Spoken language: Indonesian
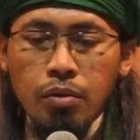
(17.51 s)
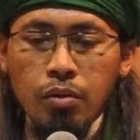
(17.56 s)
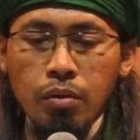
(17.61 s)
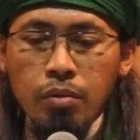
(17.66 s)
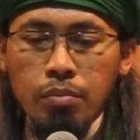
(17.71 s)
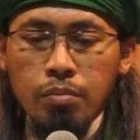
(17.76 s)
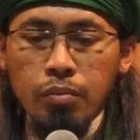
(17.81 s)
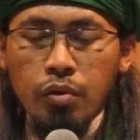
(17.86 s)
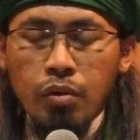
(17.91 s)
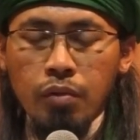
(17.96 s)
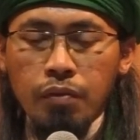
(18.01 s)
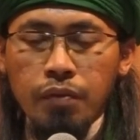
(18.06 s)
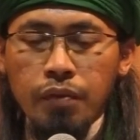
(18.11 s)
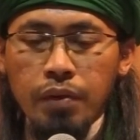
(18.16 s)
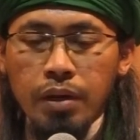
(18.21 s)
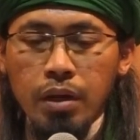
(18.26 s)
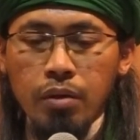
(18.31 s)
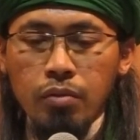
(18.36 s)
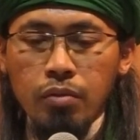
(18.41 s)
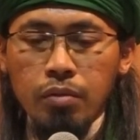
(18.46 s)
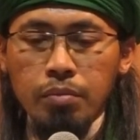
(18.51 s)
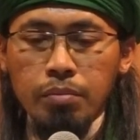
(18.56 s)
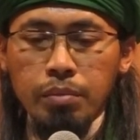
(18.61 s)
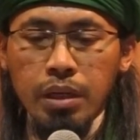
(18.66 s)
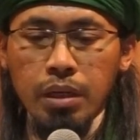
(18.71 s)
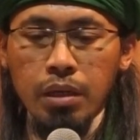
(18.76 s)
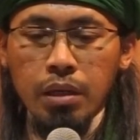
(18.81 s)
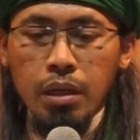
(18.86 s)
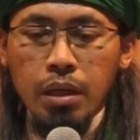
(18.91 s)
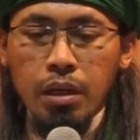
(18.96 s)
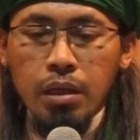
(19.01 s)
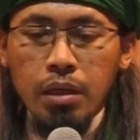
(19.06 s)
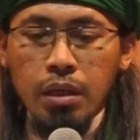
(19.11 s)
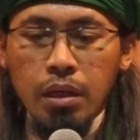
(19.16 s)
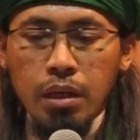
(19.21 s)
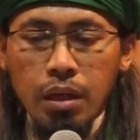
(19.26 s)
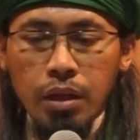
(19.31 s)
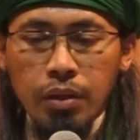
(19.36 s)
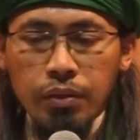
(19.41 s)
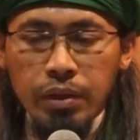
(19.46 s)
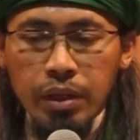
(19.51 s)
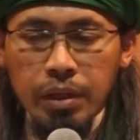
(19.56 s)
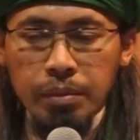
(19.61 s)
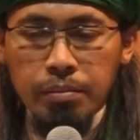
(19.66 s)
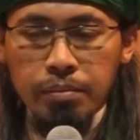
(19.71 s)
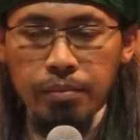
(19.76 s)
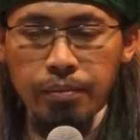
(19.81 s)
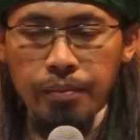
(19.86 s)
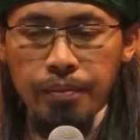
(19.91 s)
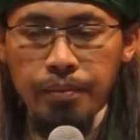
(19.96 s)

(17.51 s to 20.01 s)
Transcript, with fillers: hum kufarun al azim